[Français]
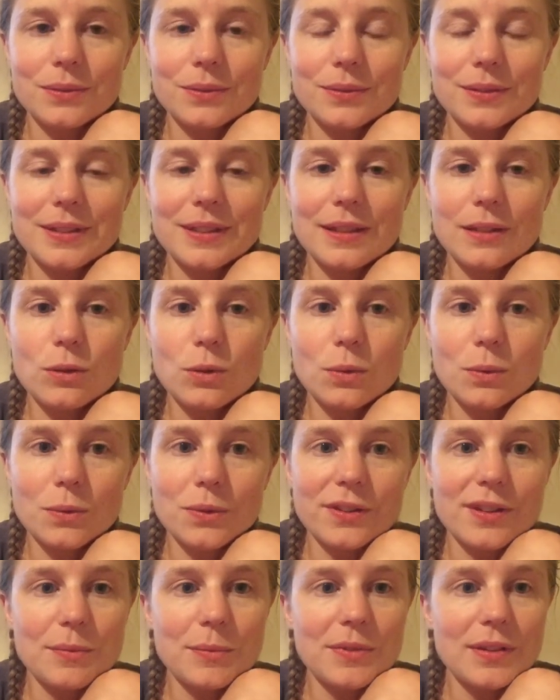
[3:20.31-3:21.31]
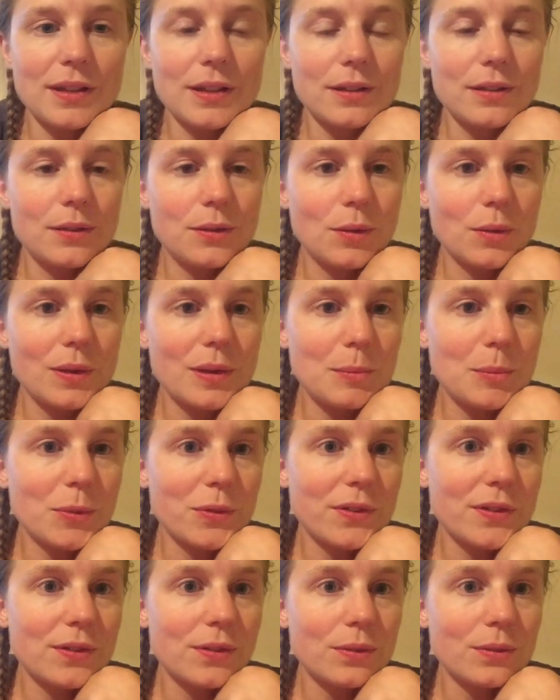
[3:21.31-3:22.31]
dès le XIe siècle dans les
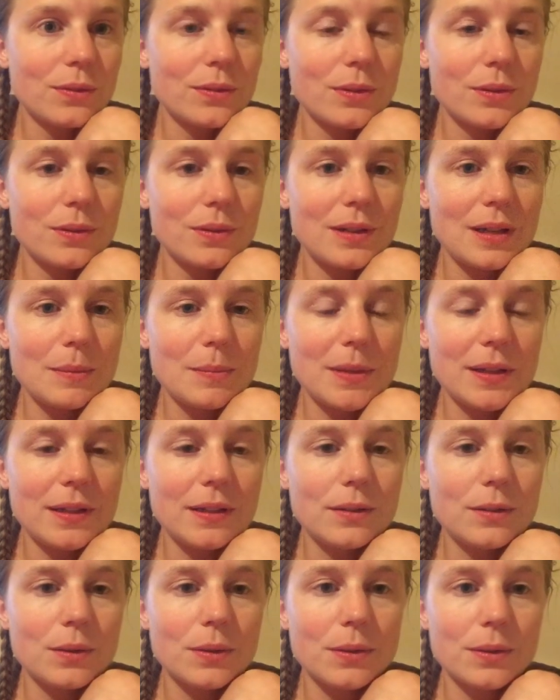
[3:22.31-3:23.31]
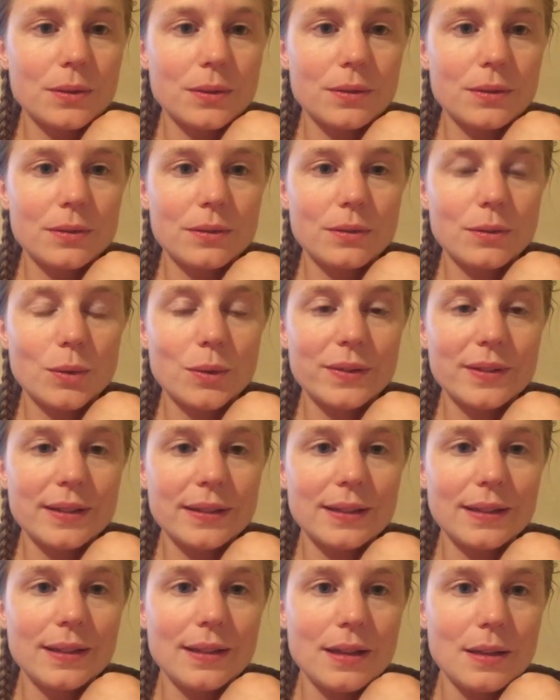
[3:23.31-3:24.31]
possessions de l'abbaye de, de
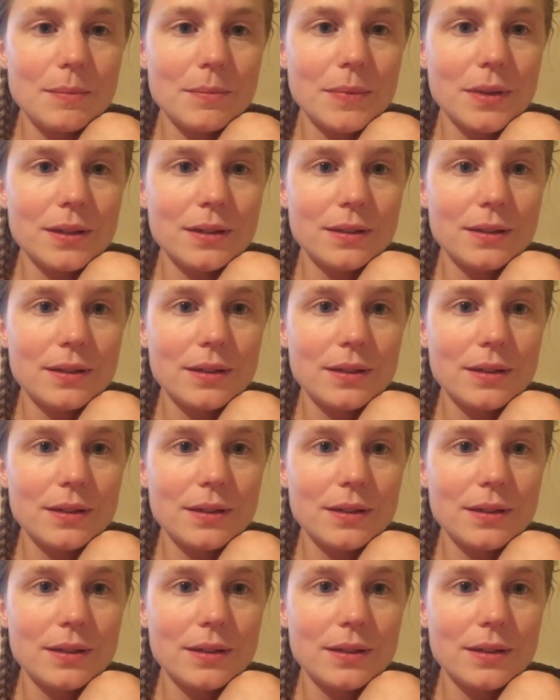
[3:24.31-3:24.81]
Saint-Guilhem.